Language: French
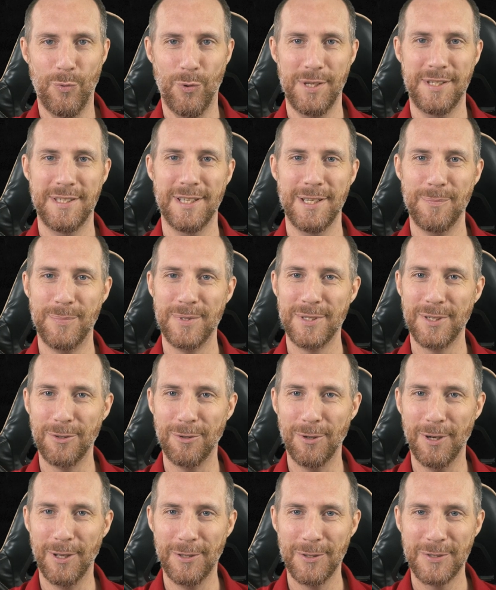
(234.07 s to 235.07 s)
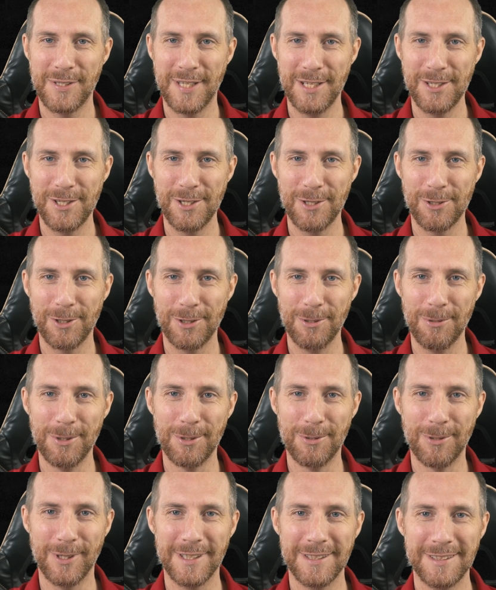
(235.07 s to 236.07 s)
Bon, c'est l'épisode de la nostalgie aujourd'hui ou
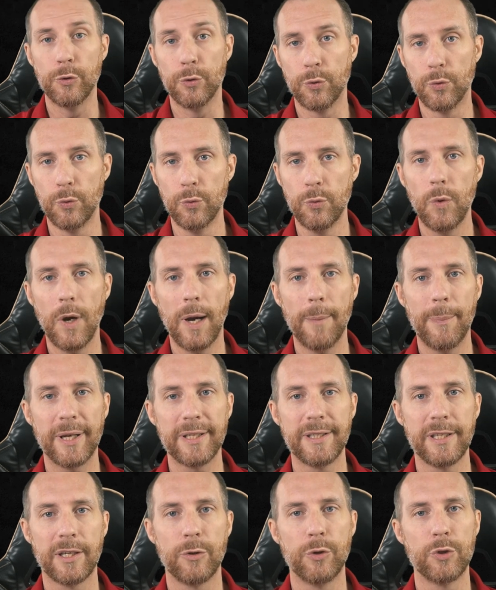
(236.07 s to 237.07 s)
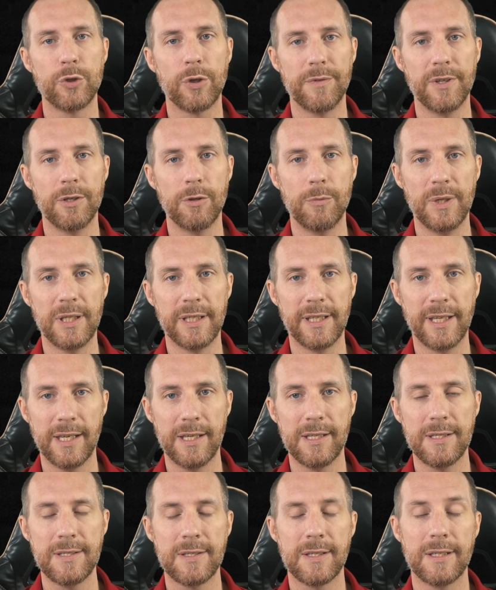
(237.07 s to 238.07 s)
quoi Du coup, à partir de janvier
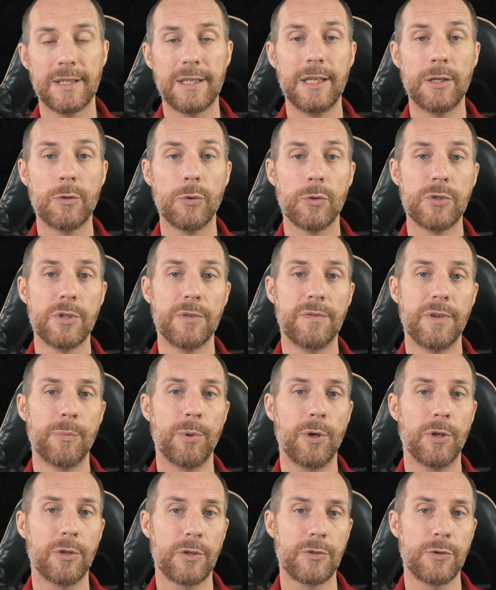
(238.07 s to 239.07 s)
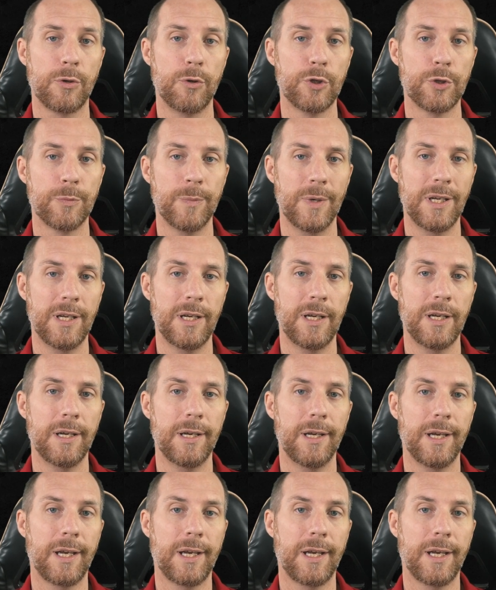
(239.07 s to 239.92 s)
2015, quiconque se fait prendre sur le chemin